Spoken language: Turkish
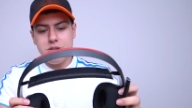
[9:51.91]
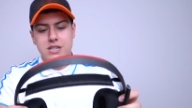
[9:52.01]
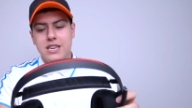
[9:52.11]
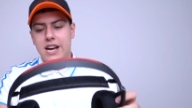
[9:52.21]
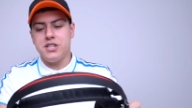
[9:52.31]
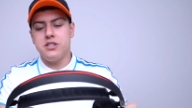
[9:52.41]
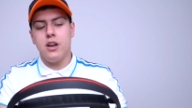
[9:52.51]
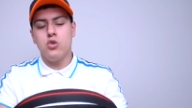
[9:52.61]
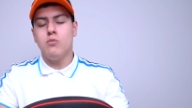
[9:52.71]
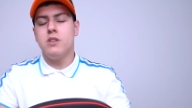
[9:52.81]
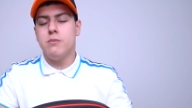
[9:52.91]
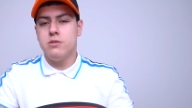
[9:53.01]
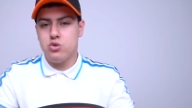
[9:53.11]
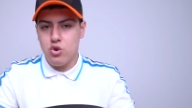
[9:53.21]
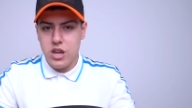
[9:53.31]
Size gerçekten
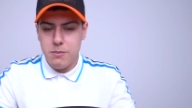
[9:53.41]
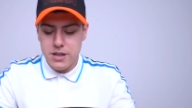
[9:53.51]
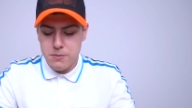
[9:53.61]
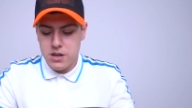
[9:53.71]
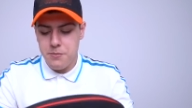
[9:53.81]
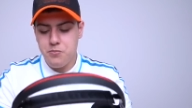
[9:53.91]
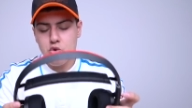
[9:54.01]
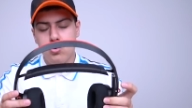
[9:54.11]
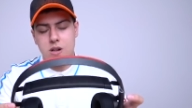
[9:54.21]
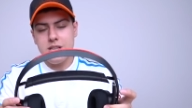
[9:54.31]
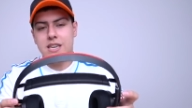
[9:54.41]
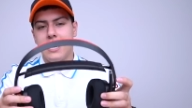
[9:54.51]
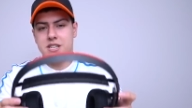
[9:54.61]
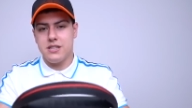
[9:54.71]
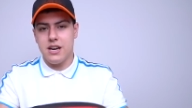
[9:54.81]
yorumlarımı söyleyebilirim ki kulak
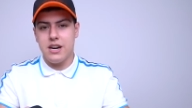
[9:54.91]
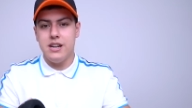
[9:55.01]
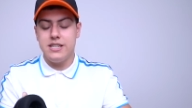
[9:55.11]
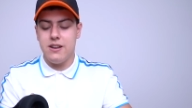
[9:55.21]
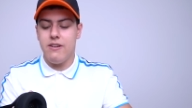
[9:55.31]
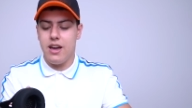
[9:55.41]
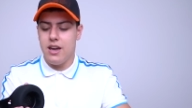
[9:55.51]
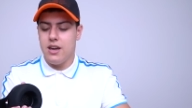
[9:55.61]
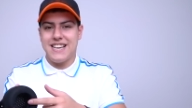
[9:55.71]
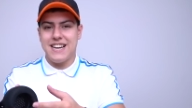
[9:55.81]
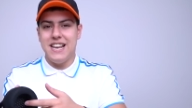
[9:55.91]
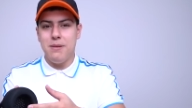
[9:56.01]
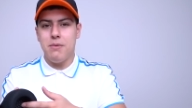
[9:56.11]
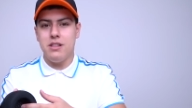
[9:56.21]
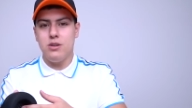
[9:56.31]
gerçekten kaliteli ve
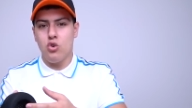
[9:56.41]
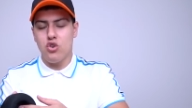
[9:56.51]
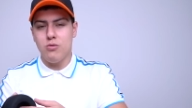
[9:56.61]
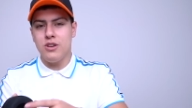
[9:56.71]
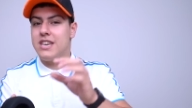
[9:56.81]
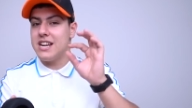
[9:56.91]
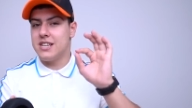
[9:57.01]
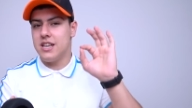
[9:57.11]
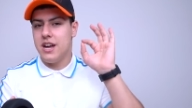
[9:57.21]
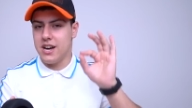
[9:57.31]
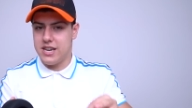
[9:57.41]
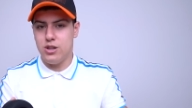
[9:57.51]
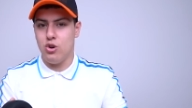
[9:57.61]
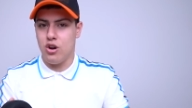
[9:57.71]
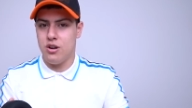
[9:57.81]
klimalı yorumunu gerçekten hak
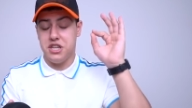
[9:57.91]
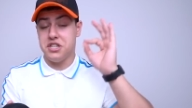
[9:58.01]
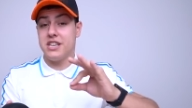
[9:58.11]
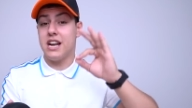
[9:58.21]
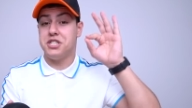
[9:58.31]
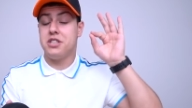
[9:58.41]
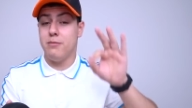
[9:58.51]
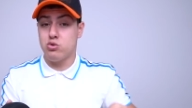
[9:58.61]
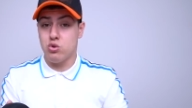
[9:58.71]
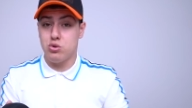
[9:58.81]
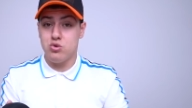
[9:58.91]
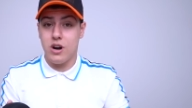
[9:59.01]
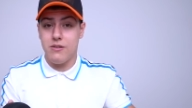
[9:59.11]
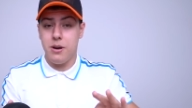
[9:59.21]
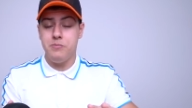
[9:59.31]
ediyor. İçinde gerçekten bir soğutucu
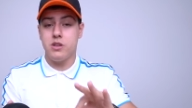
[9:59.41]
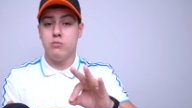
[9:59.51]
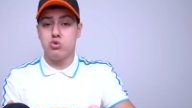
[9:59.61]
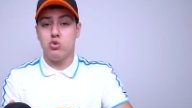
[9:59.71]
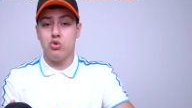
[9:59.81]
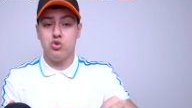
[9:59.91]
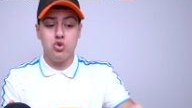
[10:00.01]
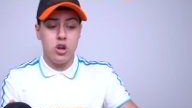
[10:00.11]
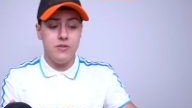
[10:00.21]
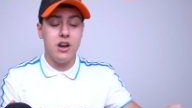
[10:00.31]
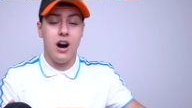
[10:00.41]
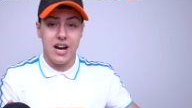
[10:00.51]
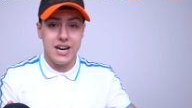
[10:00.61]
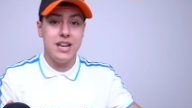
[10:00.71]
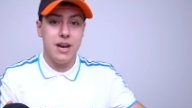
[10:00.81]
var ve bu soğutucu görevini
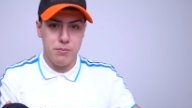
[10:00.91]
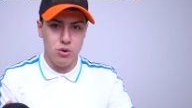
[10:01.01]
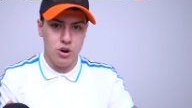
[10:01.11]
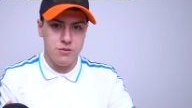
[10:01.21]
hakkıyla yapıyor.